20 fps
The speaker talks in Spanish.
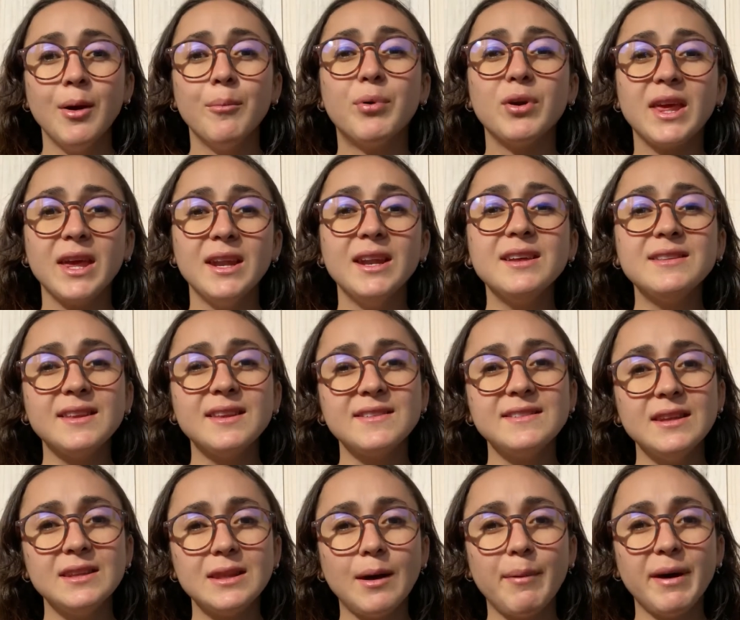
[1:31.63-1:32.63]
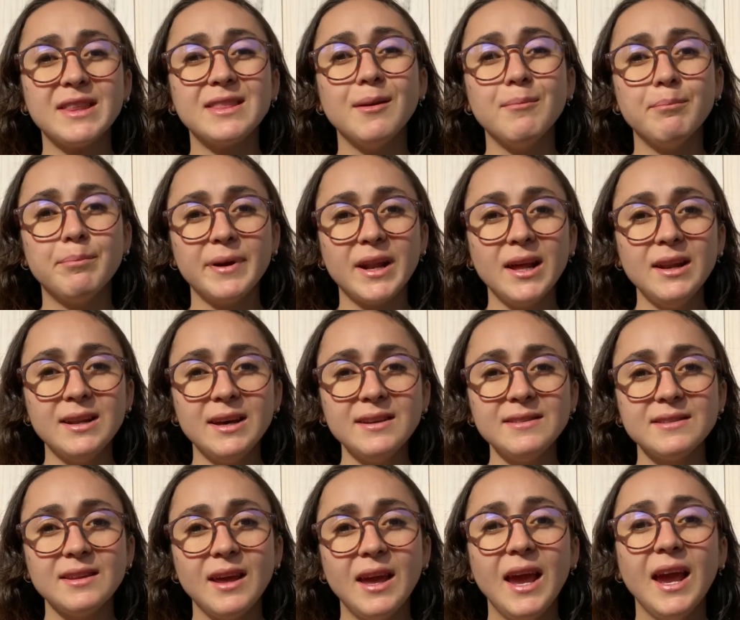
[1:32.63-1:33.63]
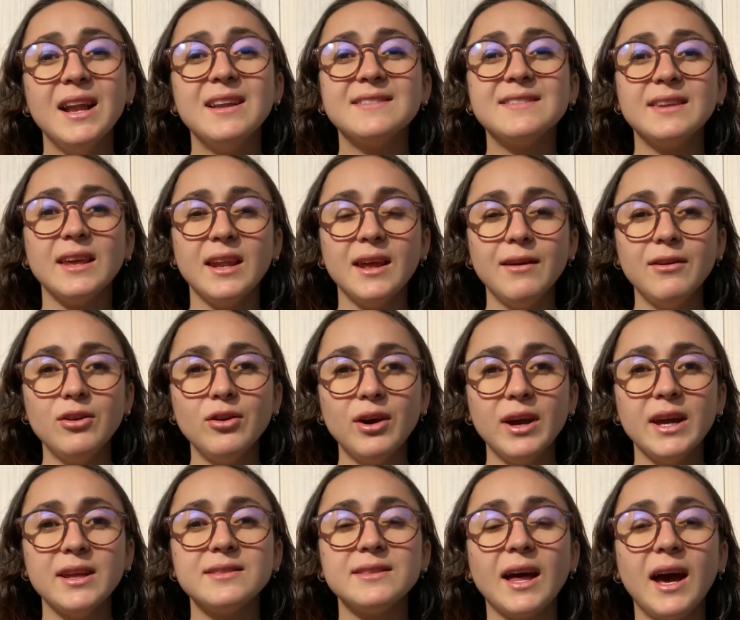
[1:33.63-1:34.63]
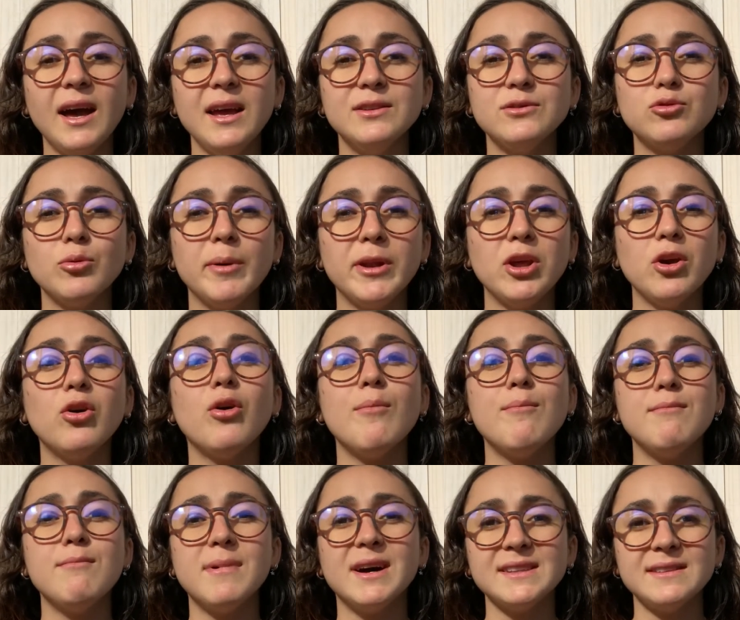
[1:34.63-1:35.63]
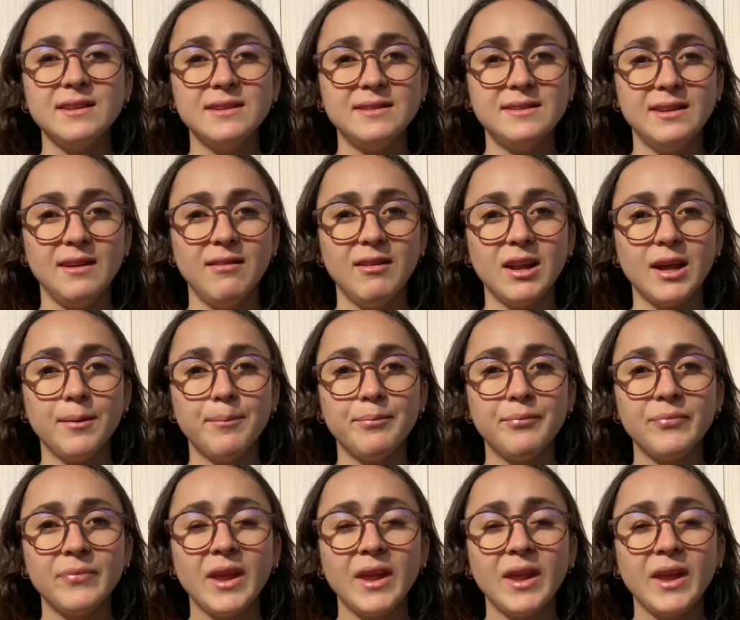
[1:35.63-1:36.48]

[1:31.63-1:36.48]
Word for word: Porque en estas etapas tempranas el cerebro está en su periodo más sensible.